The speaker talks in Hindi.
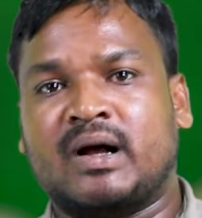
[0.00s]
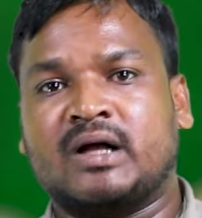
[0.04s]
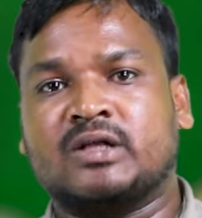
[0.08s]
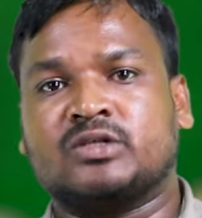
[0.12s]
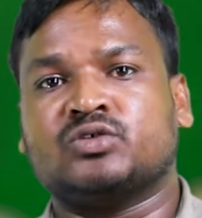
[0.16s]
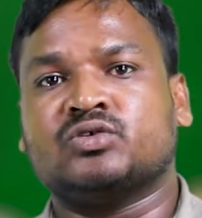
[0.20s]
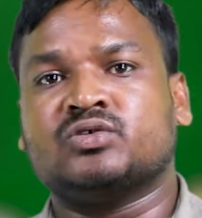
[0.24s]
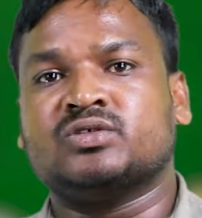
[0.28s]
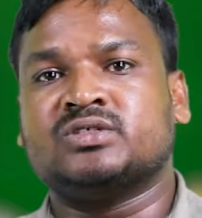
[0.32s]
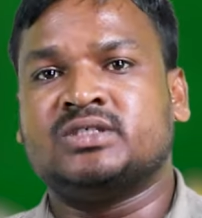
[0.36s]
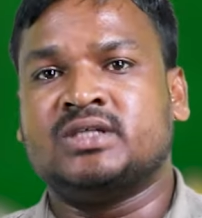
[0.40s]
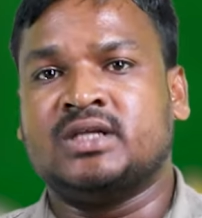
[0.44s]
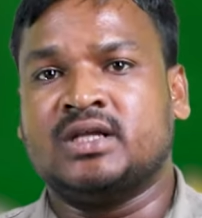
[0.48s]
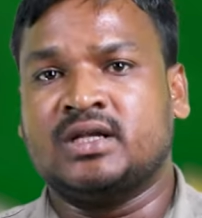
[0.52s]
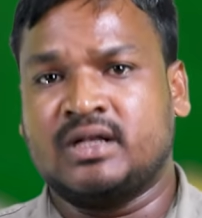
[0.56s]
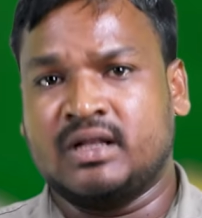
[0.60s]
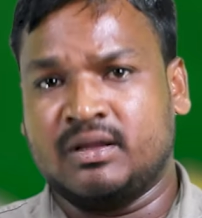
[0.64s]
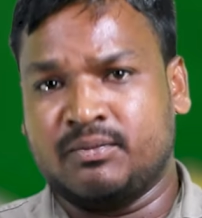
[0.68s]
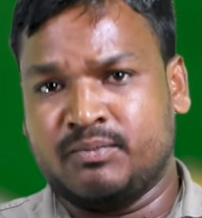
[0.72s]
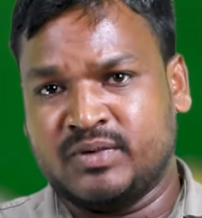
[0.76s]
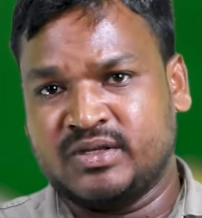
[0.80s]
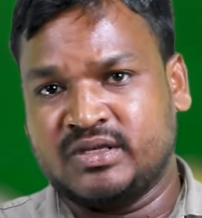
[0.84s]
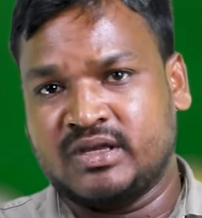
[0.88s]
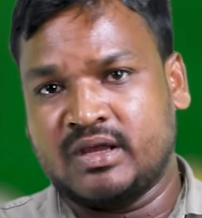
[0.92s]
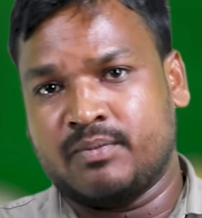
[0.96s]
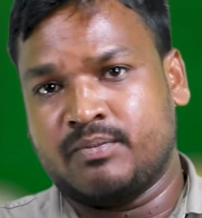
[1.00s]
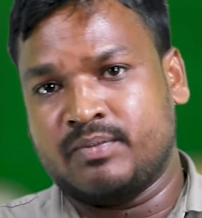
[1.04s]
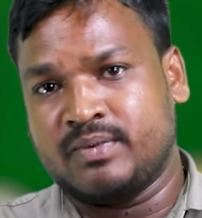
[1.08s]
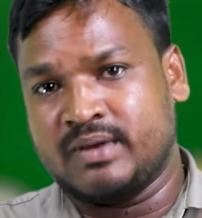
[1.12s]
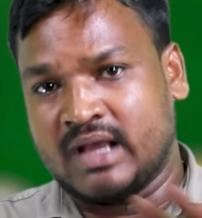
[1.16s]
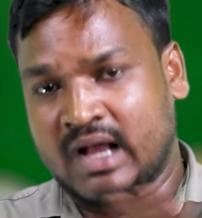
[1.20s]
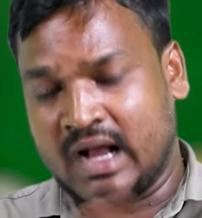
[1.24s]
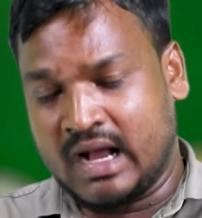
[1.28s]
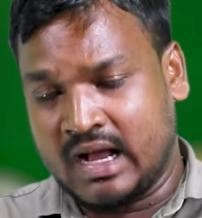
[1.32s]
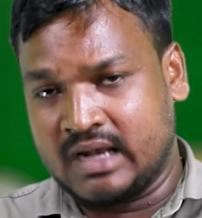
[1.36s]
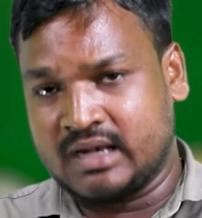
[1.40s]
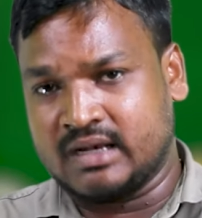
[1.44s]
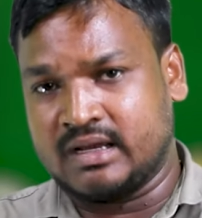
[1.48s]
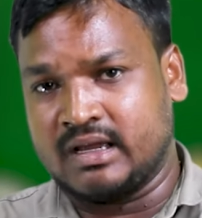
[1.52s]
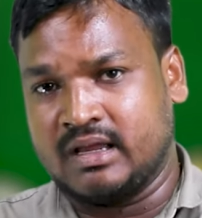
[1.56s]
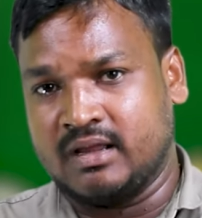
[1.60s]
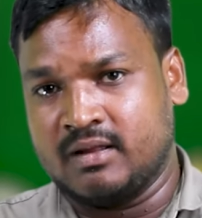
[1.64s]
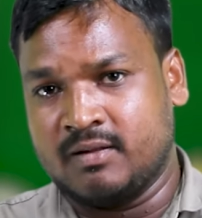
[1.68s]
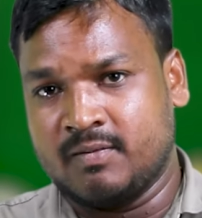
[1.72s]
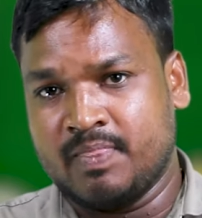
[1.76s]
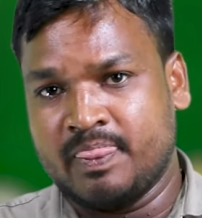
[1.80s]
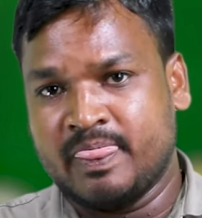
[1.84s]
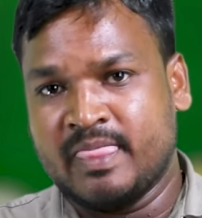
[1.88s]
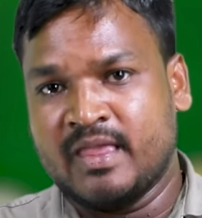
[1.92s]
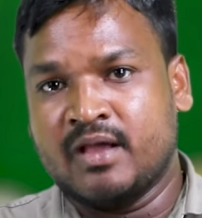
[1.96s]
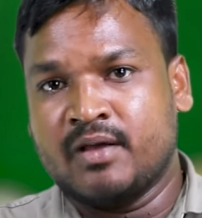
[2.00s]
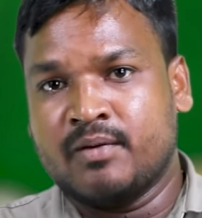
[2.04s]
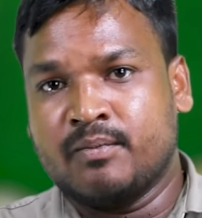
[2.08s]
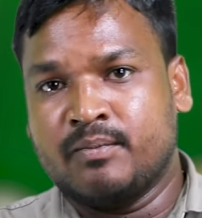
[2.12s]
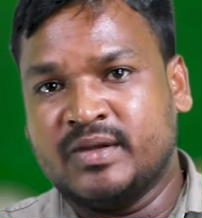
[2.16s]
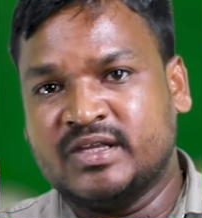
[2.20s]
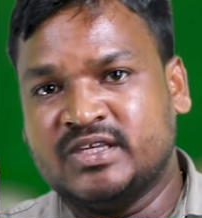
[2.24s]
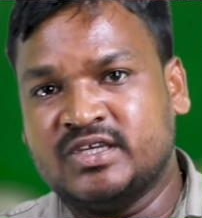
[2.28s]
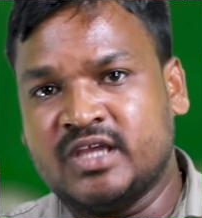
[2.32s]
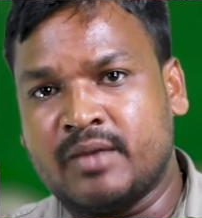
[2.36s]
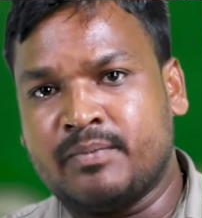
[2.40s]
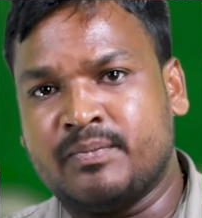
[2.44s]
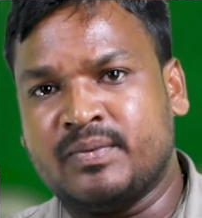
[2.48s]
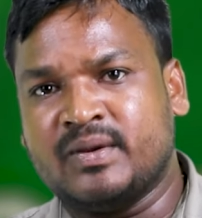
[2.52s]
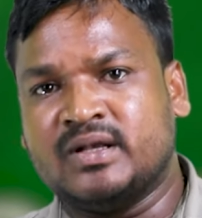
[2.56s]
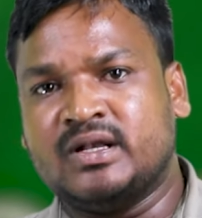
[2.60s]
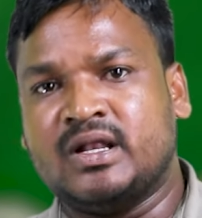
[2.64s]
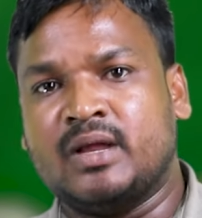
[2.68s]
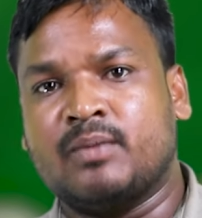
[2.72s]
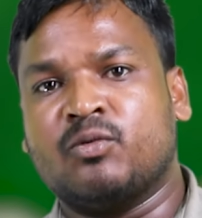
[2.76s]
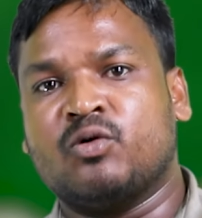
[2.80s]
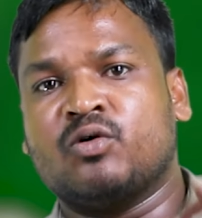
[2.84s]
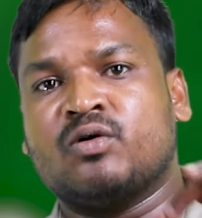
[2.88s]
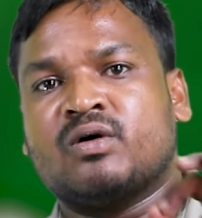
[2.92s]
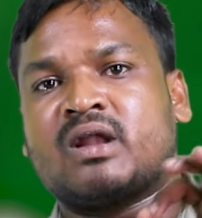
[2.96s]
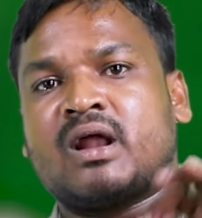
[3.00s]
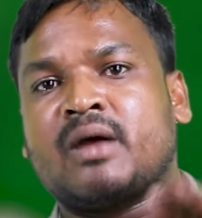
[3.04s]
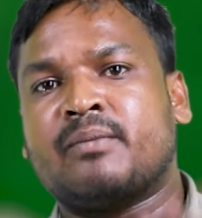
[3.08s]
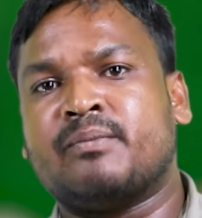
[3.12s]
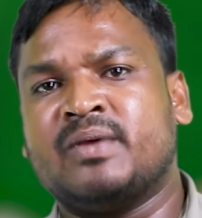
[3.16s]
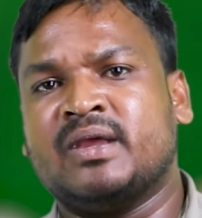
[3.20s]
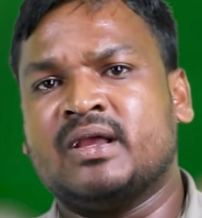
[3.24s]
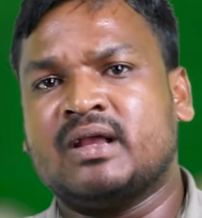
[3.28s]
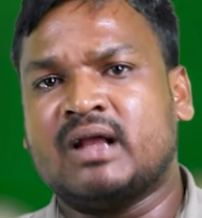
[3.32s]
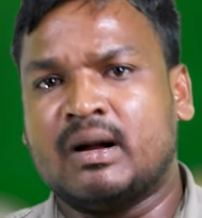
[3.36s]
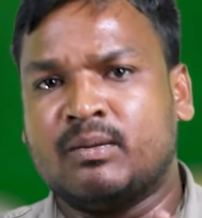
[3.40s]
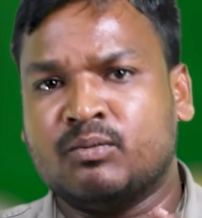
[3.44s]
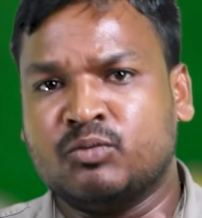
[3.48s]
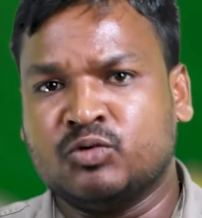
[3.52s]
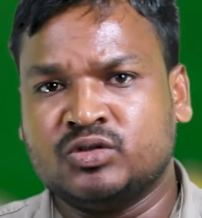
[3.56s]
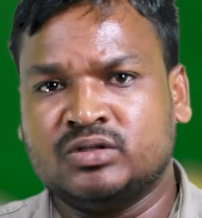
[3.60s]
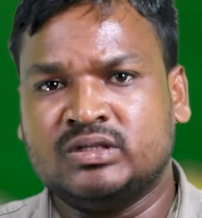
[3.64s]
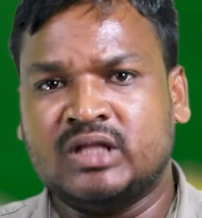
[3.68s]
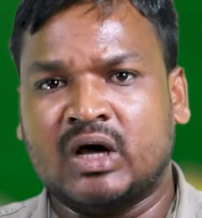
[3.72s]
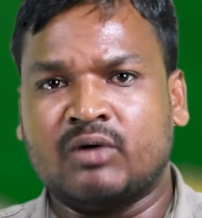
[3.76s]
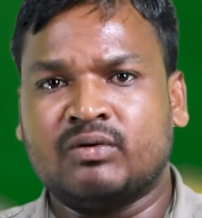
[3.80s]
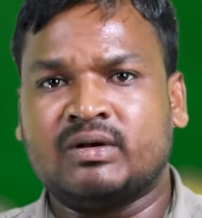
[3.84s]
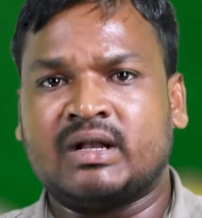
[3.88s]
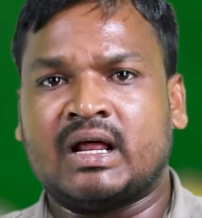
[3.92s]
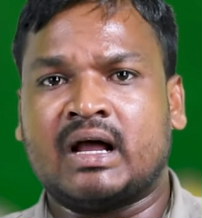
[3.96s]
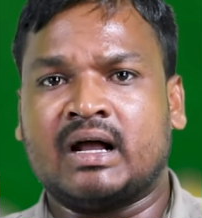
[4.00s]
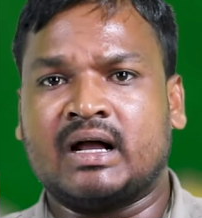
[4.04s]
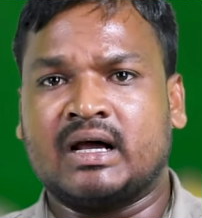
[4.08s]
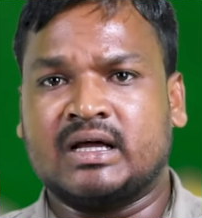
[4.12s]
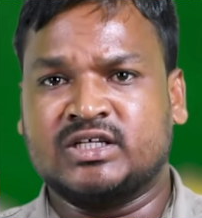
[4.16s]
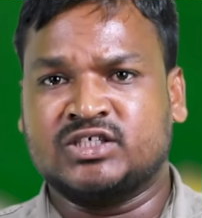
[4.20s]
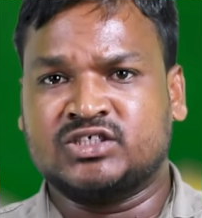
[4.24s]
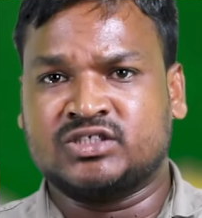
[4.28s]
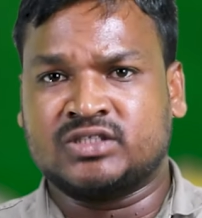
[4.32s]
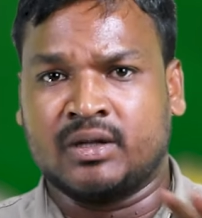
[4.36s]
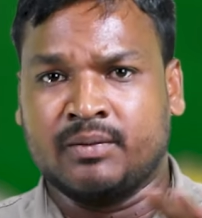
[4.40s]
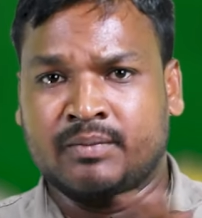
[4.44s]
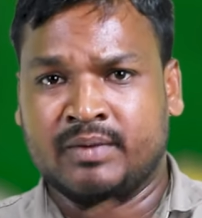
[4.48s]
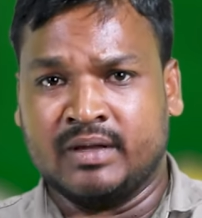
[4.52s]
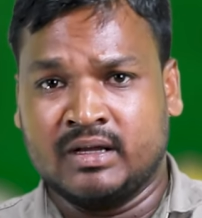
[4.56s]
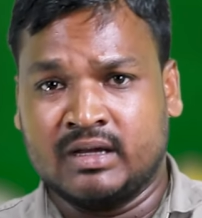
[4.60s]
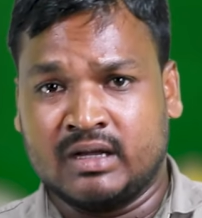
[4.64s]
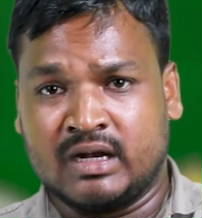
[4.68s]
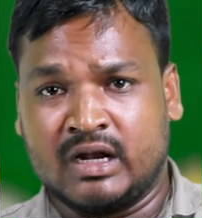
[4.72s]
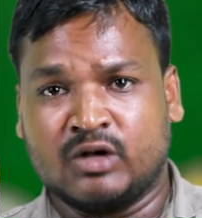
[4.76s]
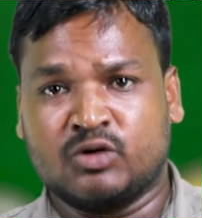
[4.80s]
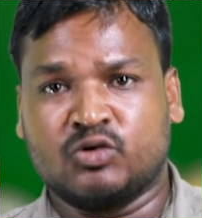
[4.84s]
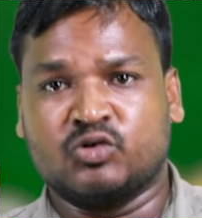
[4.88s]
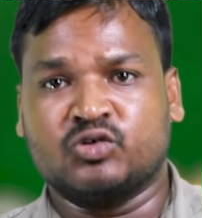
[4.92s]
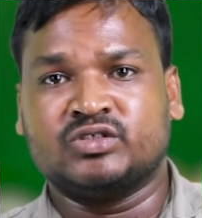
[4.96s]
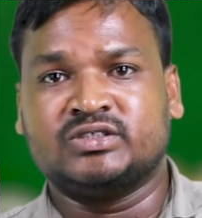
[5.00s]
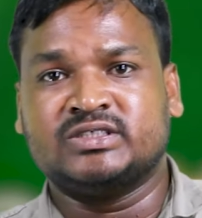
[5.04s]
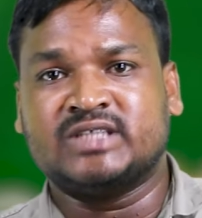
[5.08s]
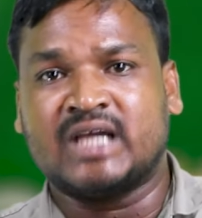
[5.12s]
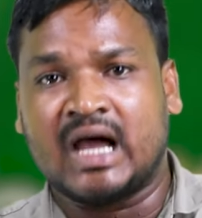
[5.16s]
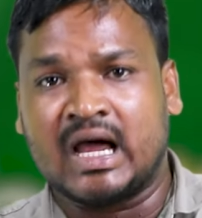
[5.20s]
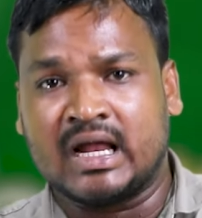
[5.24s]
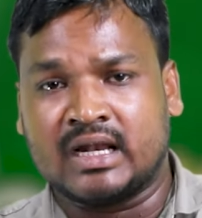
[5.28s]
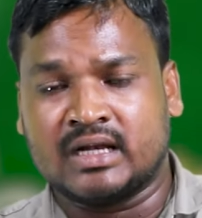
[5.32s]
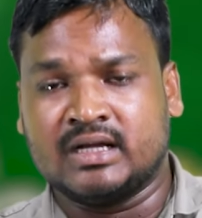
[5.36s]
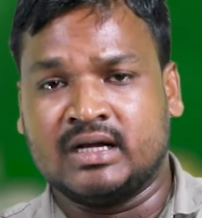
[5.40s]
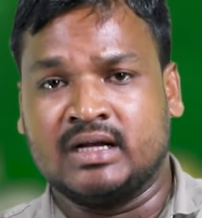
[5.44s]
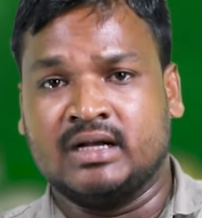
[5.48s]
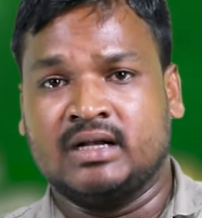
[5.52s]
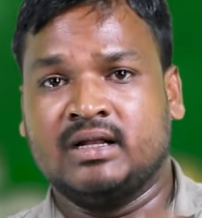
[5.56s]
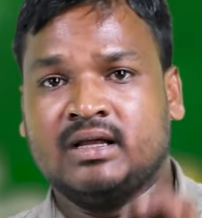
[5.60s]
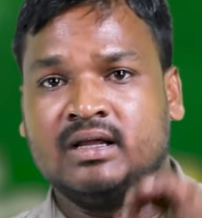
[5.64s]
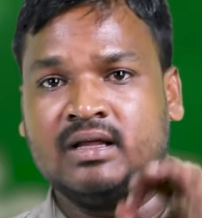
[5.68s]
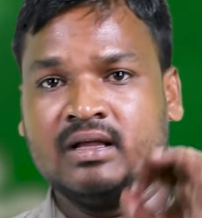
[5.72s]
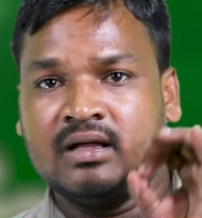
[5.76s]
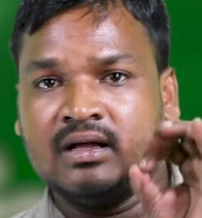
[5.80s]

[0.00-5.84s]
पांचों सीटें बीजेपी हार गई बीजेपी डेमोग्राफी का मुद्दा उठाकर इस समीकरण को झारखंड